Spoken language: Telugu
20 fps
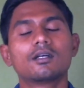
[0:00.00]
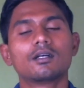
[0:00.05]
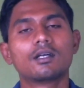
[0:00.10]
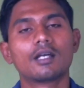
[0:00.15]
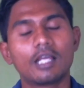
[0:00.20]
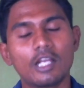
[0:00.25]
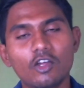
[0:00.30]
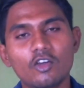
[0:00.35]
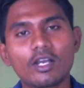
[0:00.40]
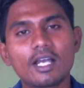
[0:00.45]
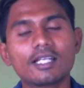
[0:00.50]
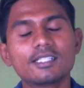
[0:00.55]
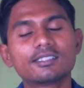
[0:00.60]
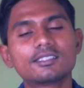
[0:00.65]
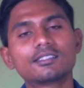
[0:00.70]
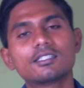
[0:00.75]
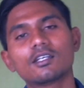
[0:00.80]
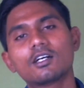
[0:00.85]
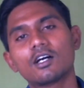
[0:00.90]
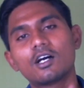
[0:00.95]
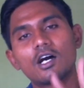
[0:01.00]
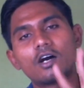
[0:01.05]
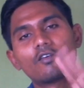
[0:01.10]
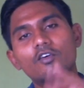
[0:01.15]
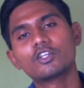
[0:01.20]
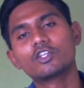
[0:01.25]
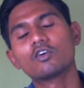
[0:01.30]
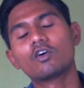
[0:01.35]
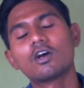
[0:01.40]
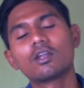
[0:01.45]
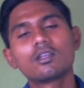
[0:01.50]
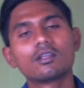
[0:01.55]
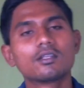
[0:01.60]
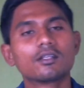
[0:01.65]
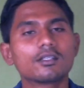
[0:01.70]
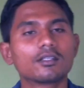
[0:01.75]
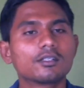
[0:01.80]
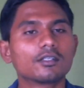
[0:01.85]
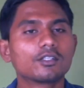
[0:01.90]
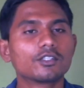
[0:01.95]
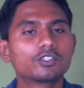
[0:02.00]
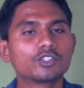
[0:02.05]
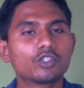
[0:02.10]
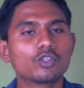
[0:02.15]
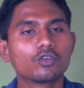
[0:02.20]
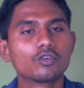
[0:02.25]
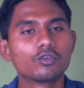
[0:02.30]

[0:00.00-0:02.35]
హలో గాయస్ హవ్ యూ ఆల్ సో